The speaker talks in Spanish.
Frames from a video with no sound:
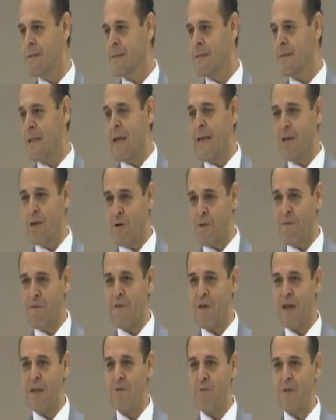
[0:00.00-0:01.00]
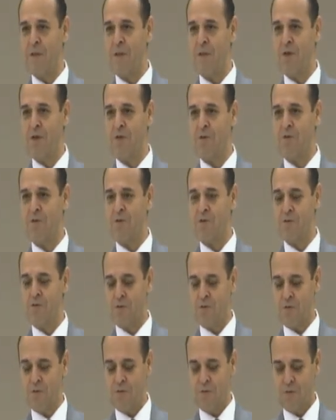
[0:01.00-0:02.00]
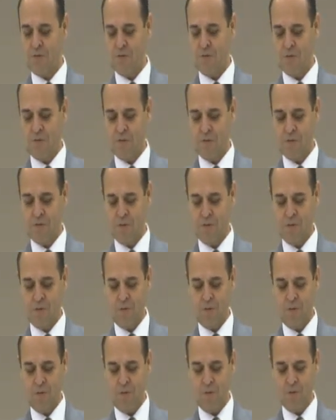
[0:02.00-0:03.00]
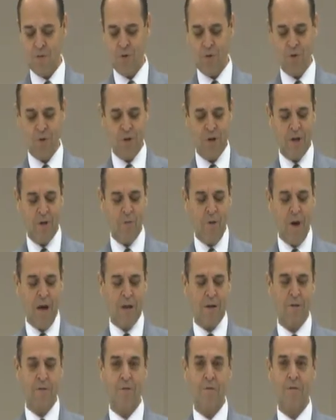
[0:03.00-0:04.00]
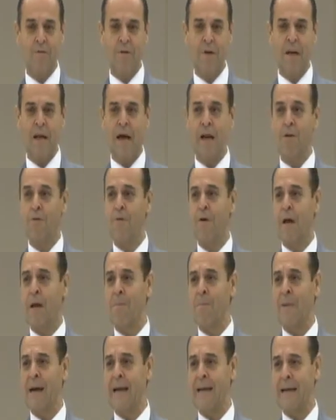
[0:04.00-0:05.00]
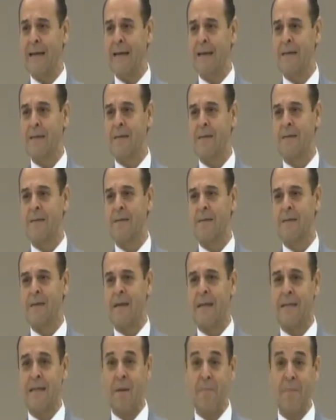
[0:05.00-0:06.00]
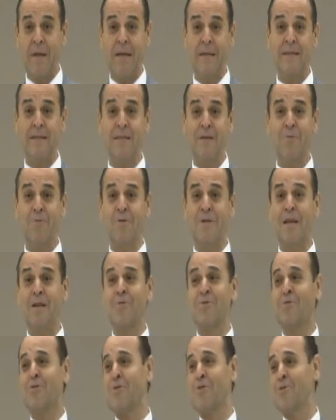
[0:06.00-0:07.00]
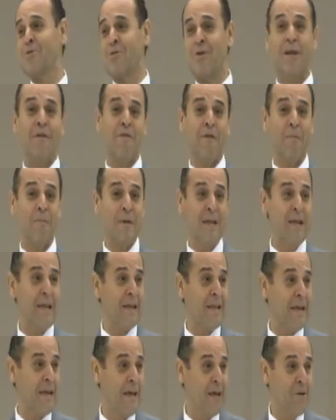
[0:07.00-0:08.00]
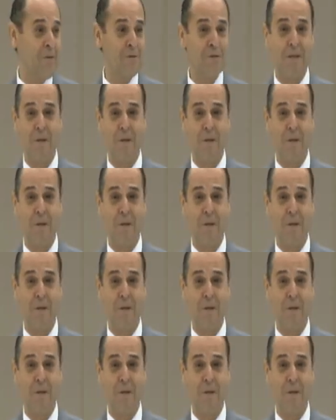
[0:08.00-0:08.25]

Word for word: Está ahí confiando en Dios, junto con Eduardo Lalo Almaguer, que también se une a nosotros, la familia de ellos